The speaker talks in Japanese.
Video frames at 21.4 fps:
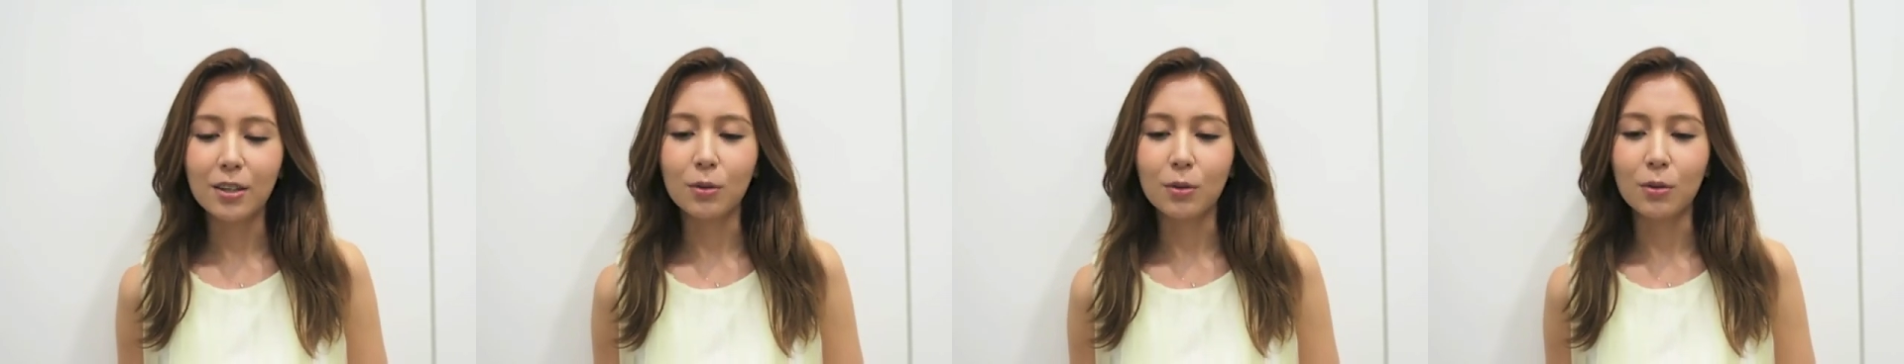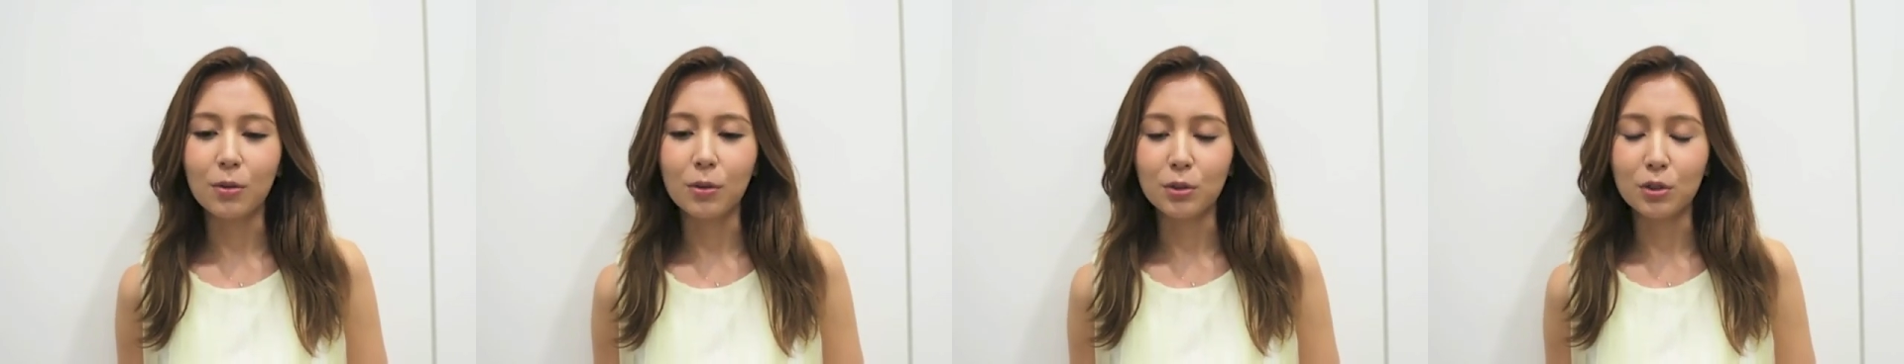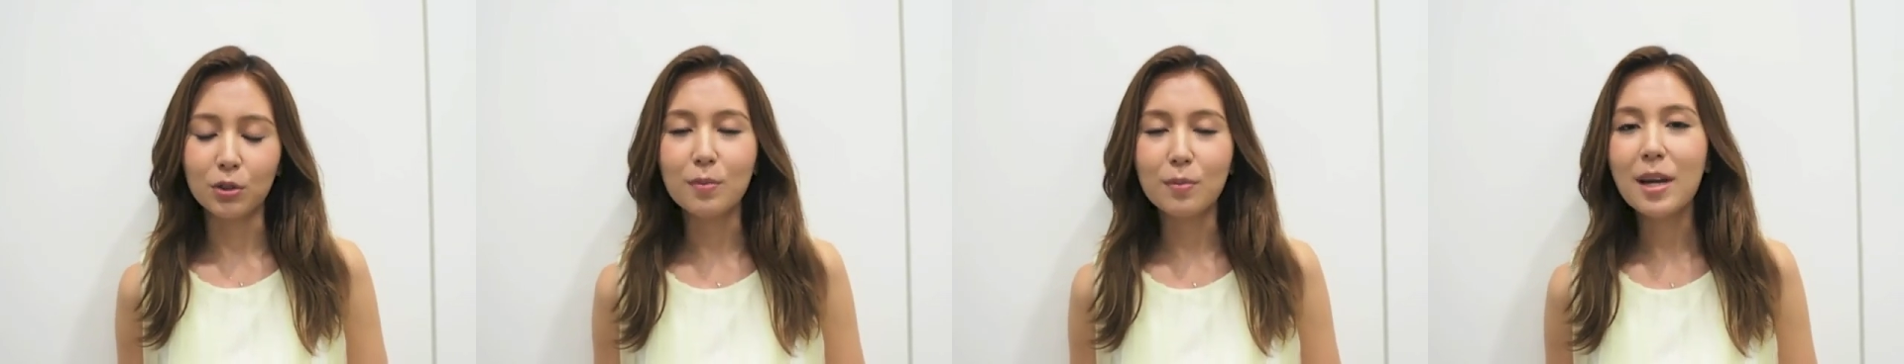
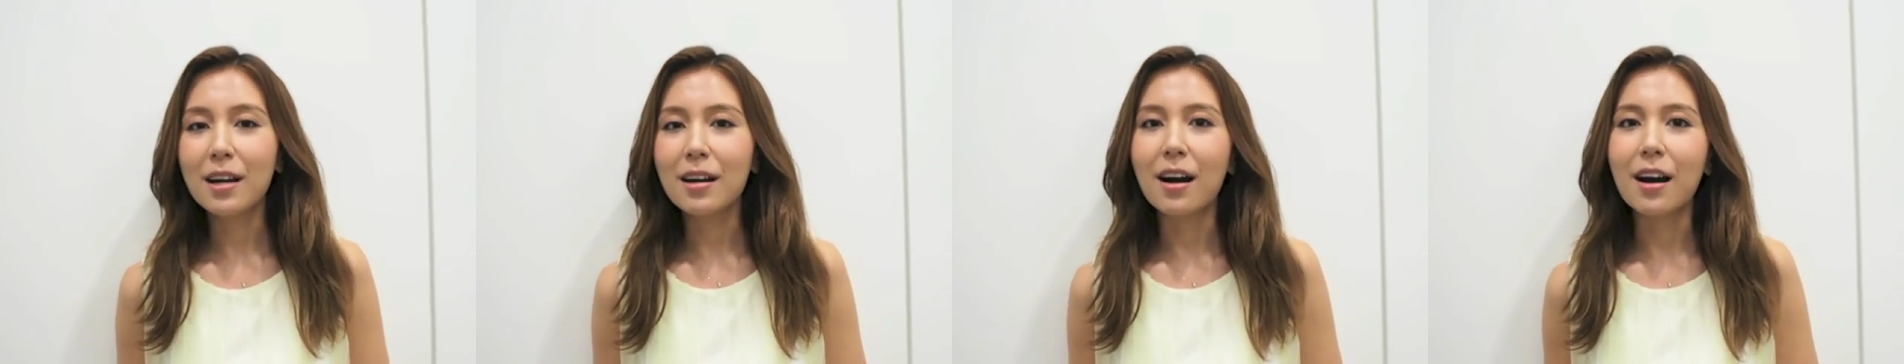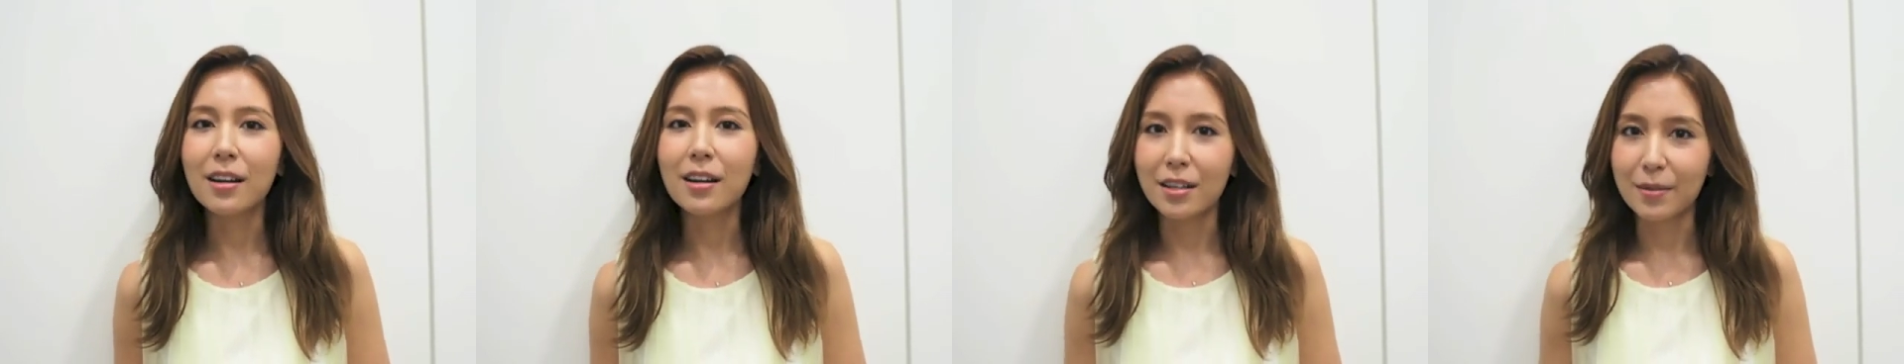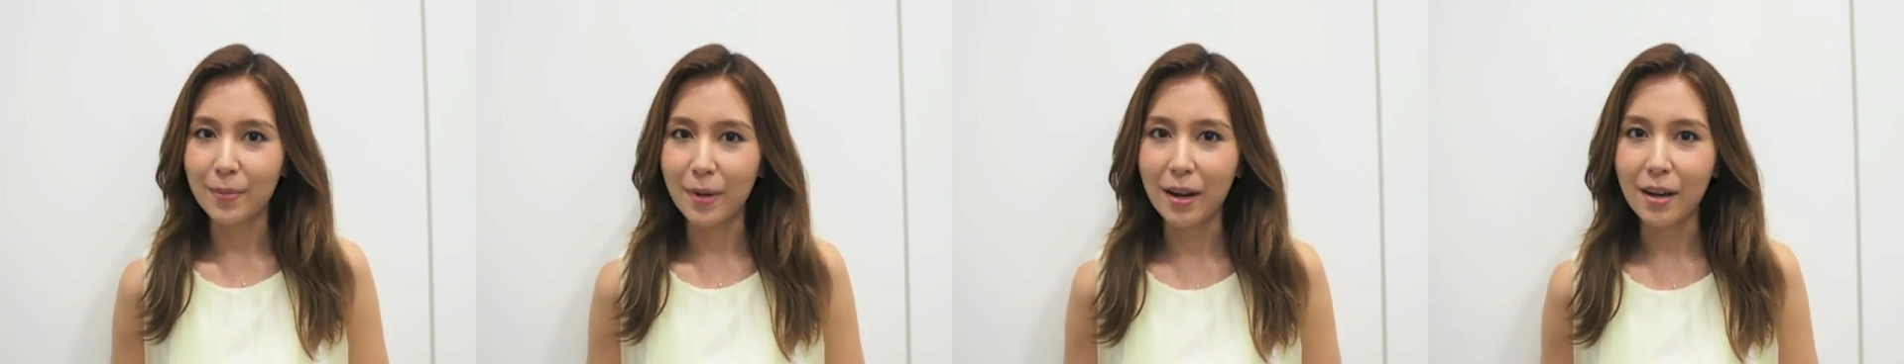こう夢が
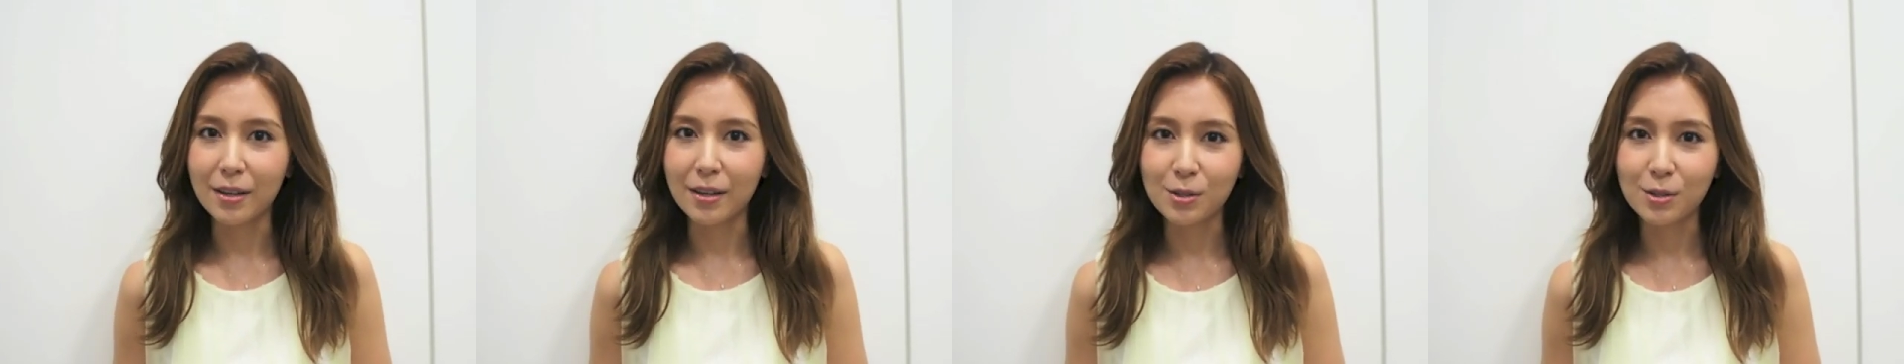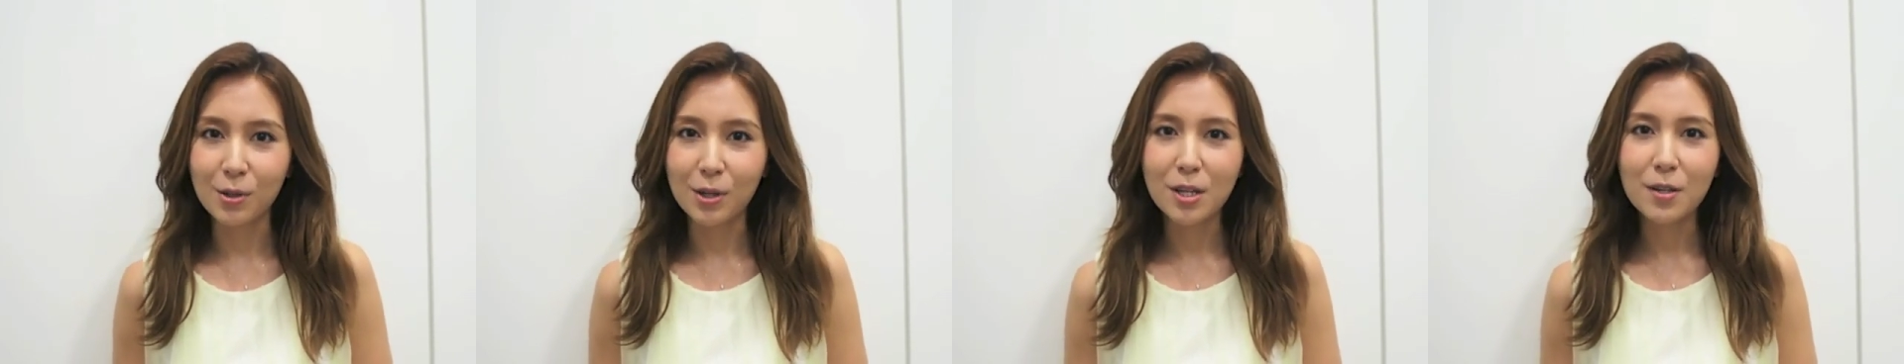あればそ